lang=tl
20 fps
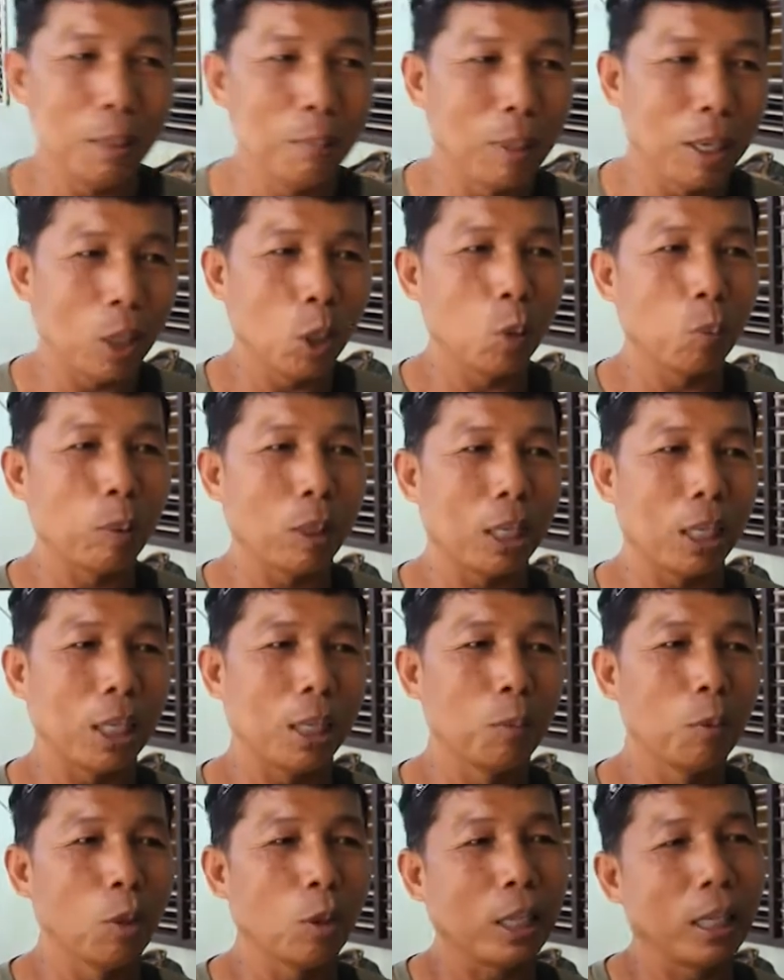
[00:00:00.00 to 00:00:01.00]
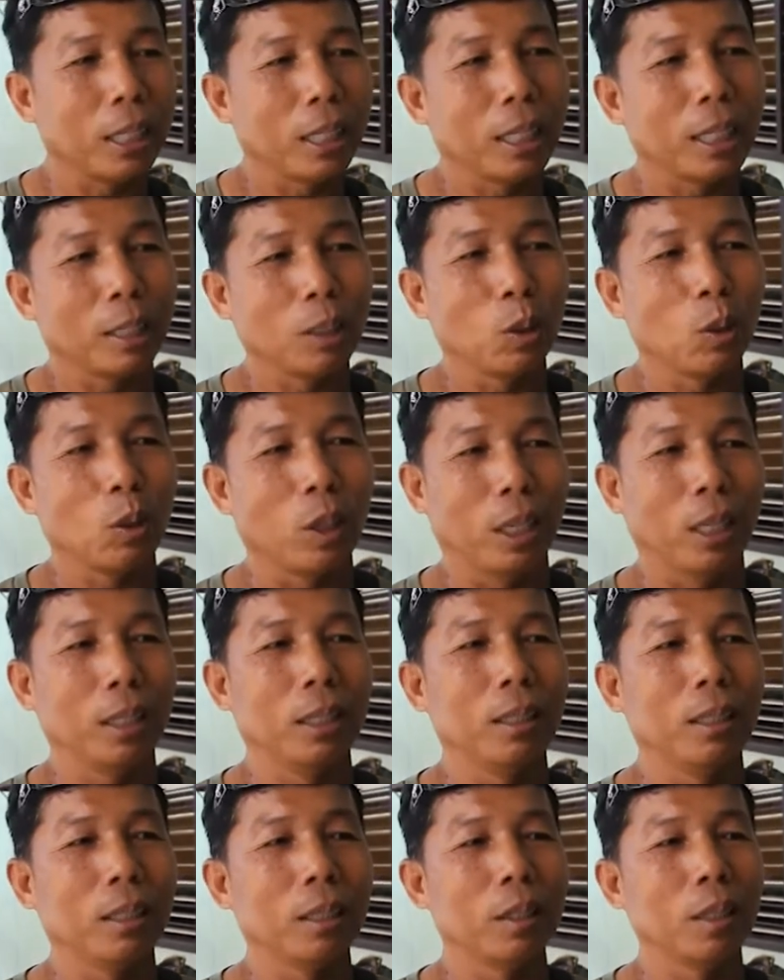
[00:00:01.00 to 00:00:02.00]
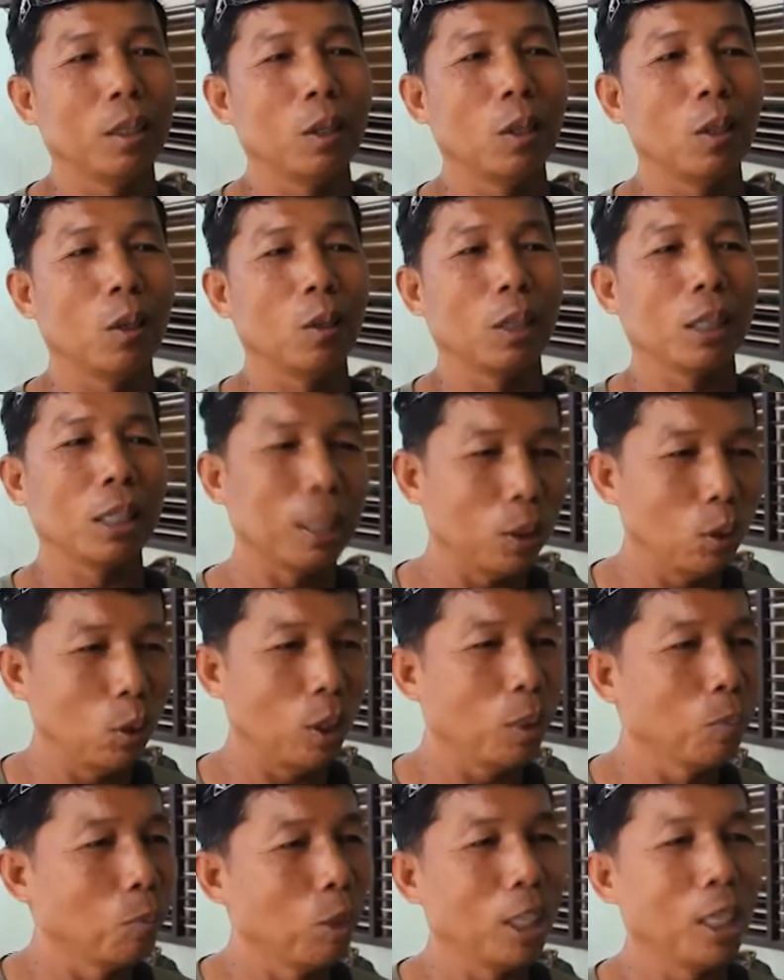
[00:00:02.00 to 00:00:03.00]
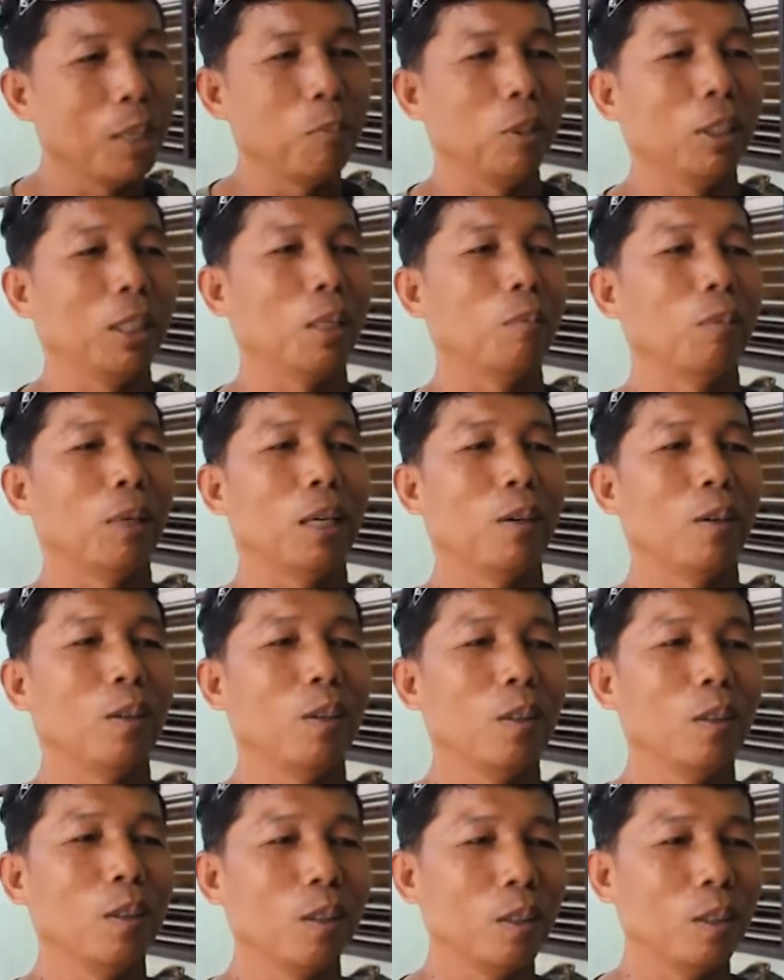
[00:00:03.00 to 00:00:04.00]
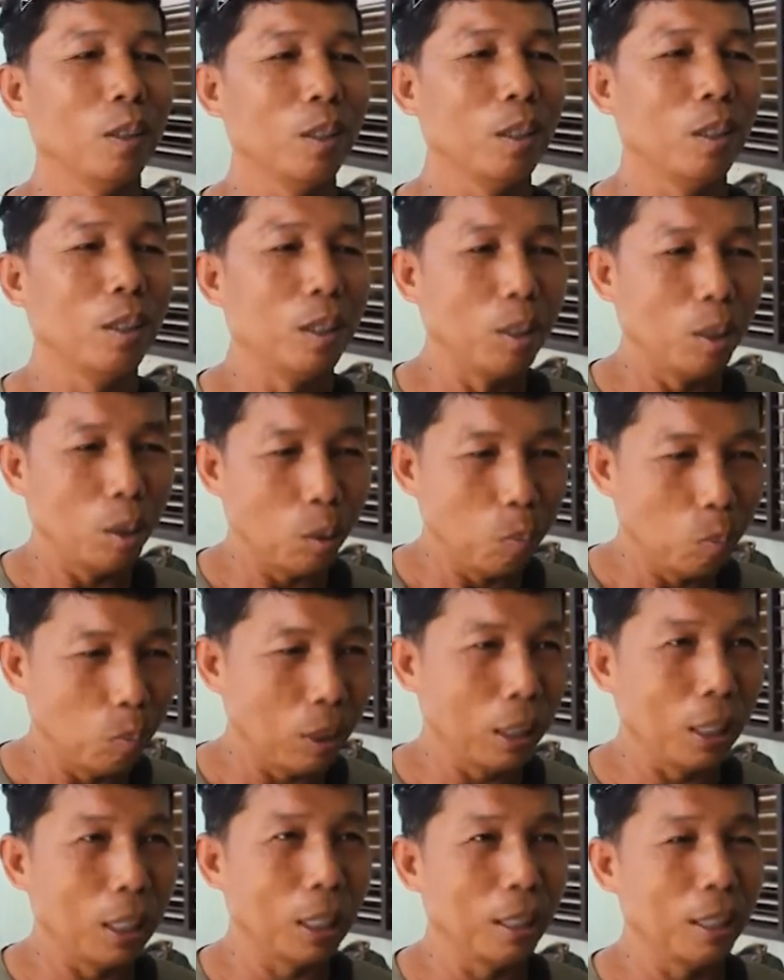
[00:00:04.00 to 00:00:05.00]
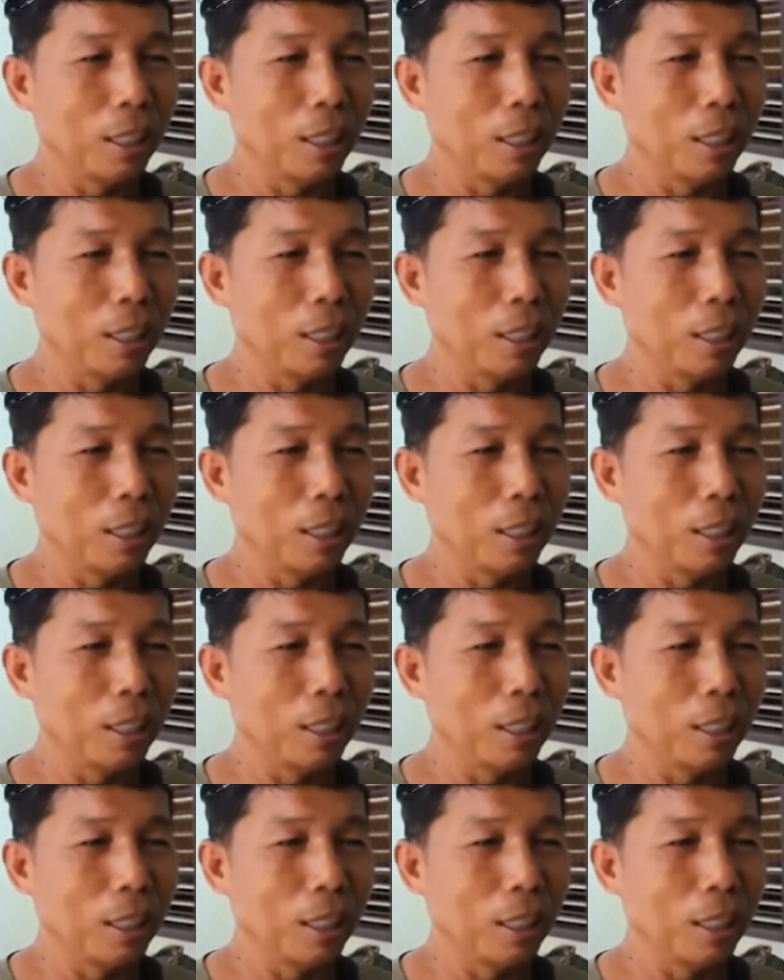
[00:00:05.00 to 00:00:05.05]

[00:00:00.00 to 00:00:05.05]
bago para namo kay kada tuig oh kada tuig mo niya ang trabaho. Brigada